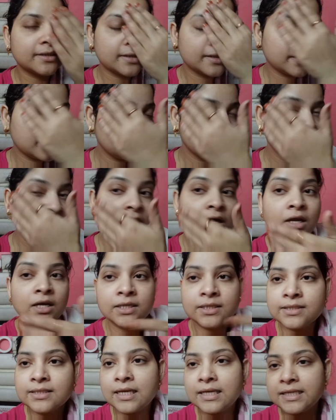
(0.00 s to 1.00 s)
चल रही है
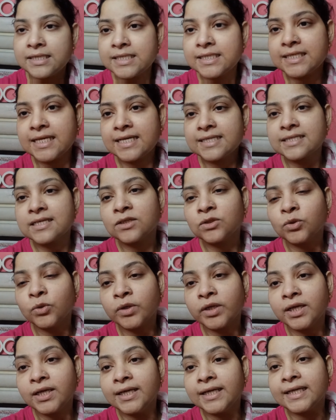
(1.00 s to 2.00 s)
सारी चीज़ें एक साथ हो
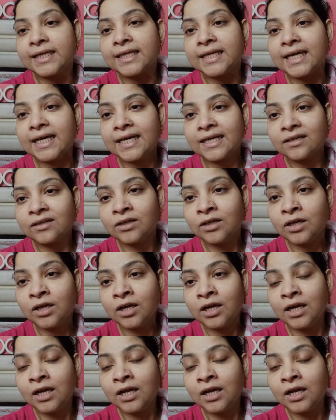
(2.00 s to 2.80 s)
रही हैं लेकिन खैर